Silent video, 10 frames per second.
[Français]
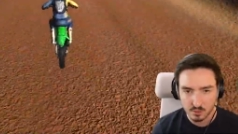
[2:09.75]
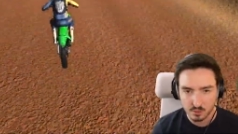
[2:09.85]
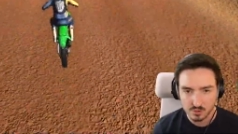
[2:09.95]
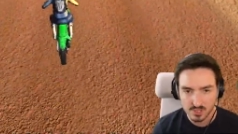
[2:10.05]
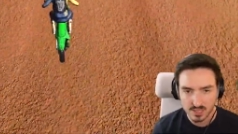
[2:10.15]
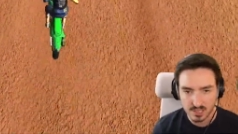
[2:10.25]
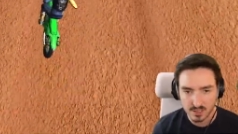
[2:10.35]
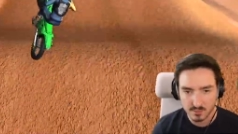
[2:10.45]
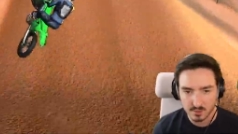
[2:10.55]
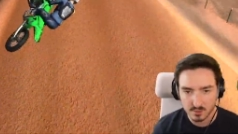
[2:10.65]
On se claque quand
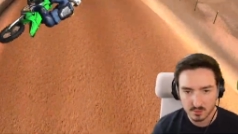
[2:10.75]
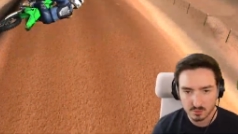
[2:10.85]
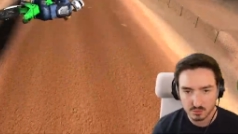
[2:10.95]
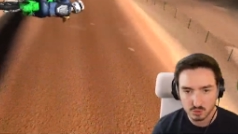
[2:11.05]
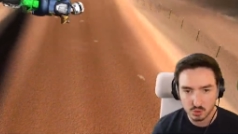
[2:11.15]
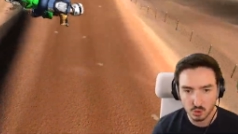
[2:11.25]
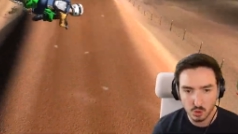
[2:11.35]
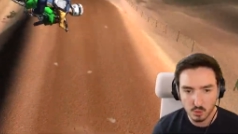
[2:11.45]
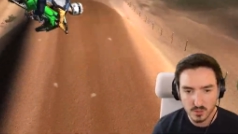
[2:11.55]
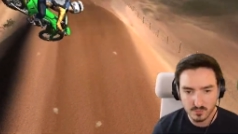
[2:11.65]
même du
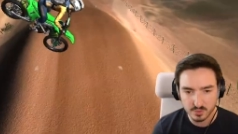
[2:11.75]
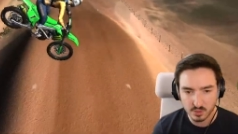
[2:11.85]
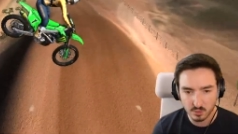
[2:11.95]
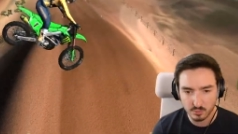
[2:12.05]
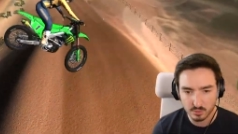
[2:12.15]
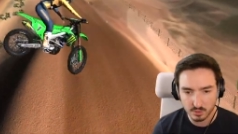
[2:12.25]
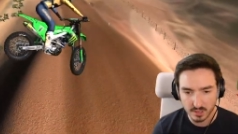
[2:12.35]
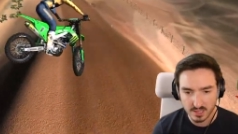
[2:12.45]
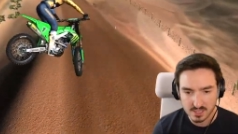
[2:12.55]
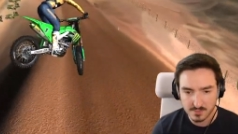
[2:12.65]
gros whip quand on peut.
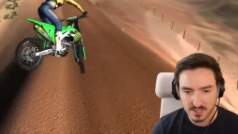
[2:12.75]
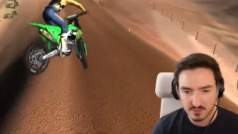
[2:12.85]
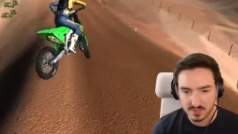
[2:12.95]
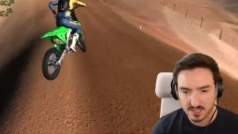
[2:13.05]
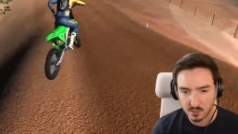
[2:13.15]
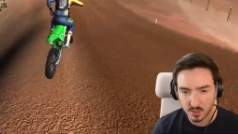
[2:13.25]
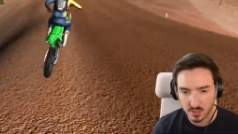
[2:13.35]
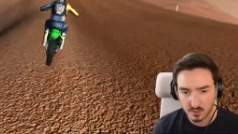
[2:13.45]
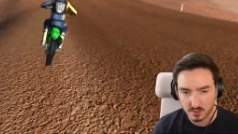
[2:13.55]
Regardez cette magnifique kawa.